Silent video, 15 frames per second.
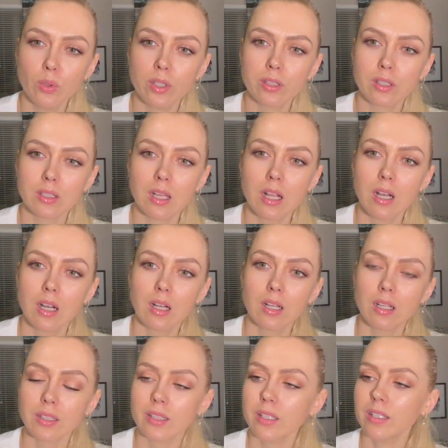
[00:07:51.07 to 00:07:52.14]
Это
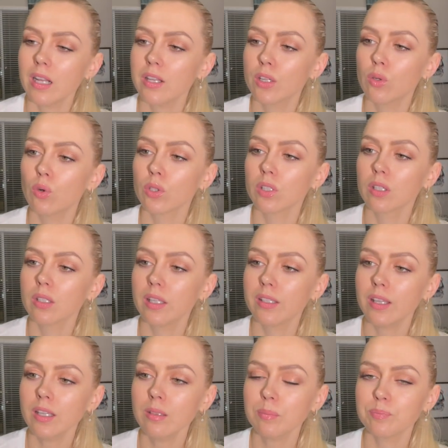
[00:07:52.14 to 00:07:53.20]
а, тональник от
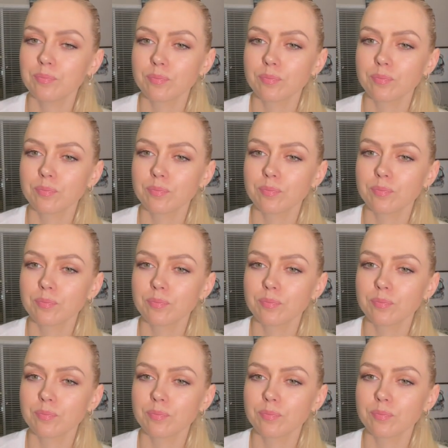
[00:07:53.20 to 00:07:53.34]
коллаген.